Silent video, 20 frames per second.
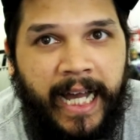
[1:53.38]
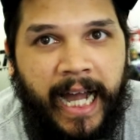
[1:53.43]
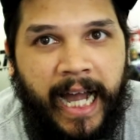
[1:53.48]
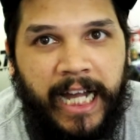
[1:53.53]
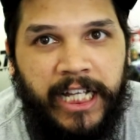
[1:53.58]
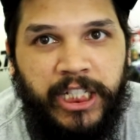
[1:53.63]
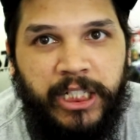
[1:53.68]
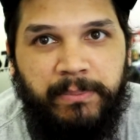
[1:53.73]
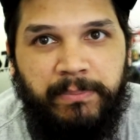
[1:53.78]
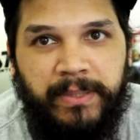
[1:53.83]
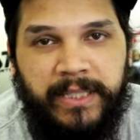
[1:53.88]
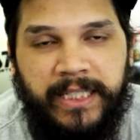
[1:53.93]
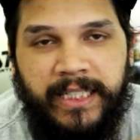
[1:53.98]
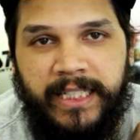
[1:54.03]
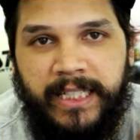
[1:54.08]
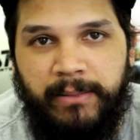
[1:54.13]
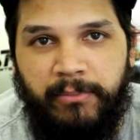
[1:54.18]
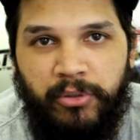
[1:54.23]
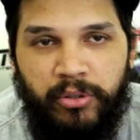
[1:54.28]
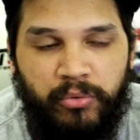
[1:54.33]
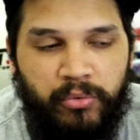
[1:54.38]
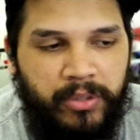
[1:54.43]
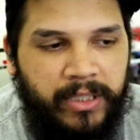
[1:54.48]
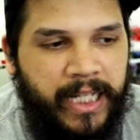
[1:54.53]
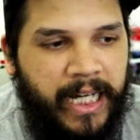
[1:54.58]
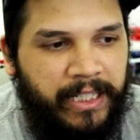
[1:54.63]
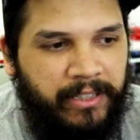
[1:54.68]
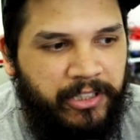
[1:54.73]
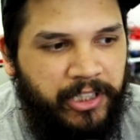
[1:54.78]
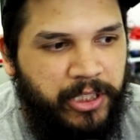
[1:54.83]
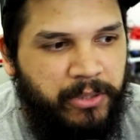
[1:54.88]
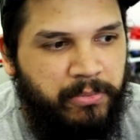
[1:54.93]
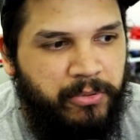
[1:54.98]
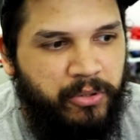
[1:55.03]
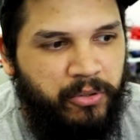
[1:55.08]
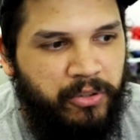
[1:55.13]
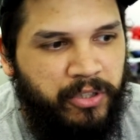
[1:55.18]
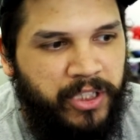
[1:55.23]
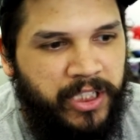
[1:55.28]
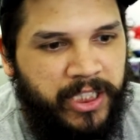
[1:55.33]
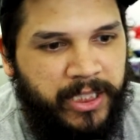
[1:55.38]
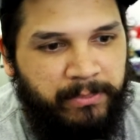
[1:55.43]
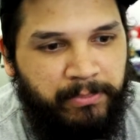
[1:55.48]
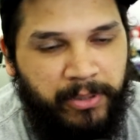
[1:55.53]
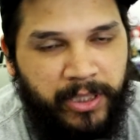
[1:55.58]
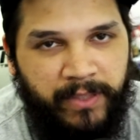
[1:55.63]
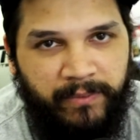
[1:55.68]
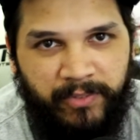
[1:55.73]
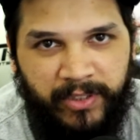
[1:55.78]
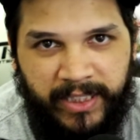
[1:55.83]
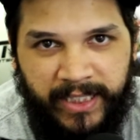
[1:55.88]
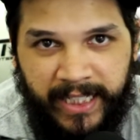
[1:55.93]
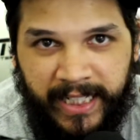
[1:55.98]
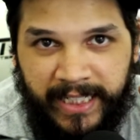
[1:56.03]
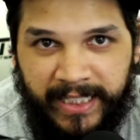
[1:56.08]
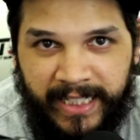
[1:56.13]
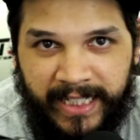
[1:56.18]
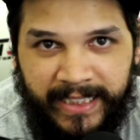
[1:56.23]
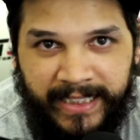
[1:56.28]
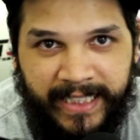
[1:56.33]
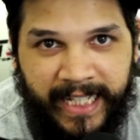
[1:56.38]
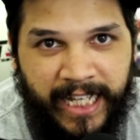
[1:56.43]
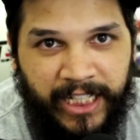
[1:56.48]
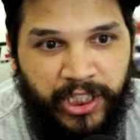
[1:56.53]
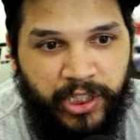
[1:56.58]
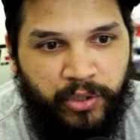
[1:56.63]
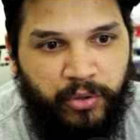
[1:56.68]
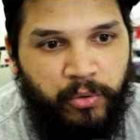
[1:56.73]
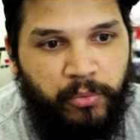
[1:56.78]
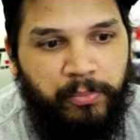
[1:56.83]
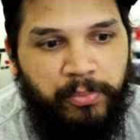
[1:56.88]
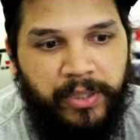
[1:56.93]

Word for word: a gente precisa ter muito cuidado com esse tipo de notícia porque você tem que entrar cético,